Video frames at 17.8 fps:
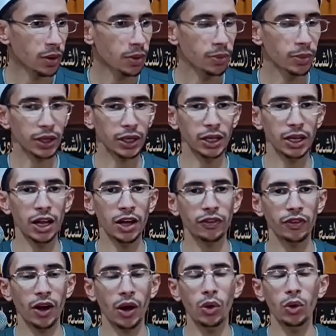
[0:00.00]

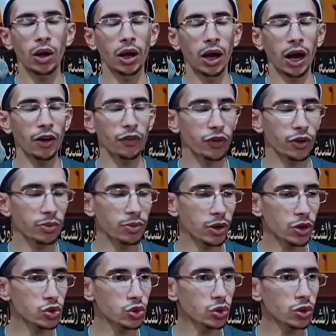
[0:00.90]
بخلاف او آه، عفوا
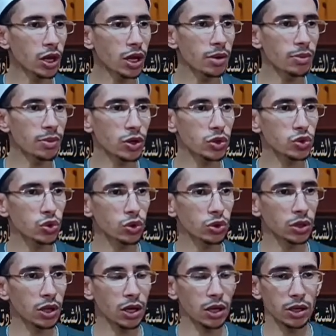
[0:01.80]
مقصوده اي
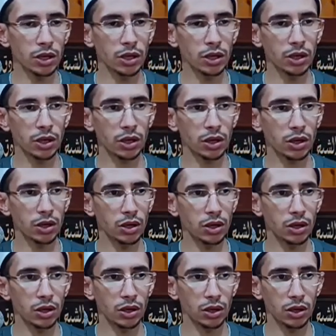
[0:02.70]
مقصوده آه،
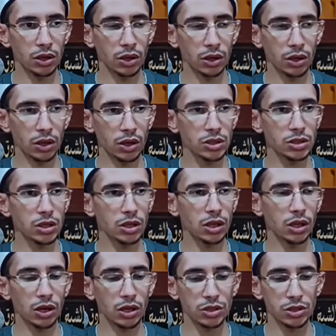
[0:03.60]
آه،
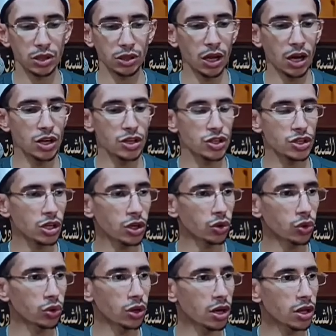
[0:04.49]
قصدها
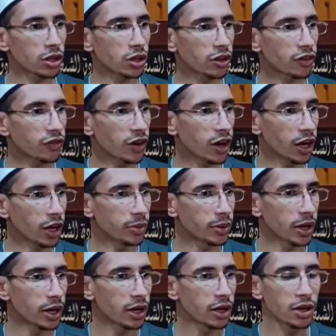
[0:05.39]
الشرع للانتفاع
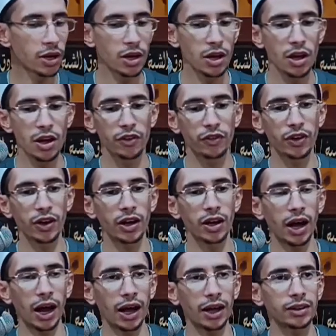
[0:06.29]
به
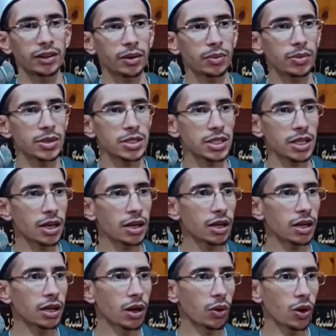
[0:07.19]
فعندك مثلا
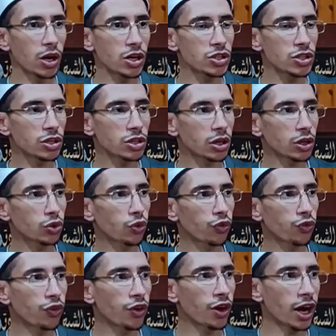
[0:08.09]
لو اجر
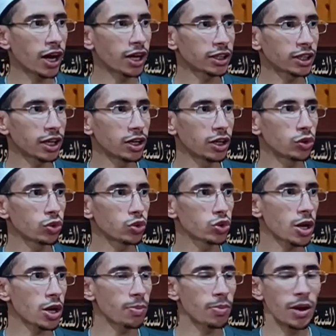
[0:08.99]
تفاحه
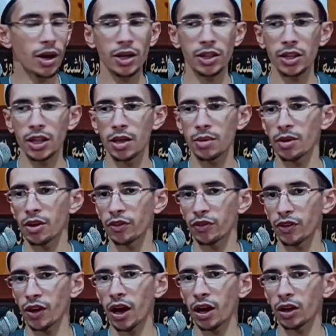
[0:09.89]
لتجم هذه
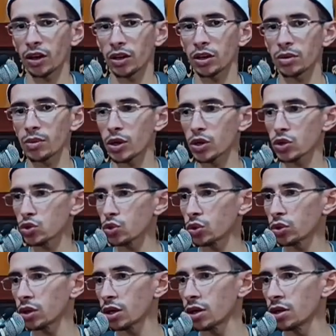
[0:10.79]
منفعه غير
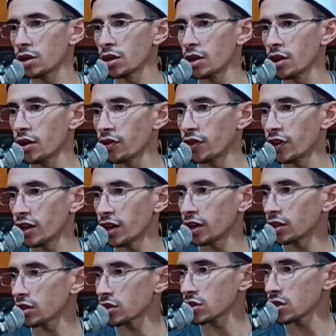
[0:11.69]
مقصوده فلا
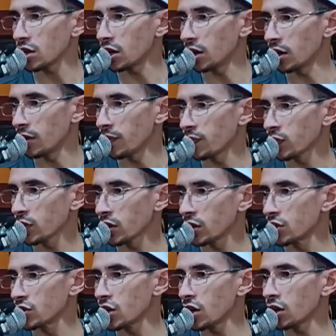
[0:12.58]
تصح
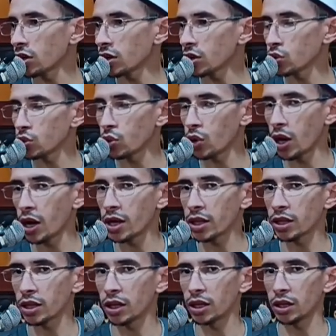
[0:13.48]
إجارة
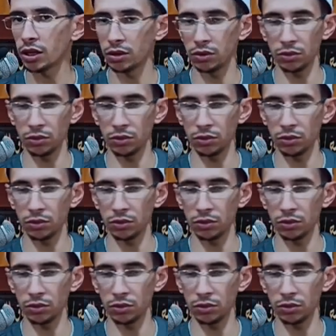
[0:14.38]
هذه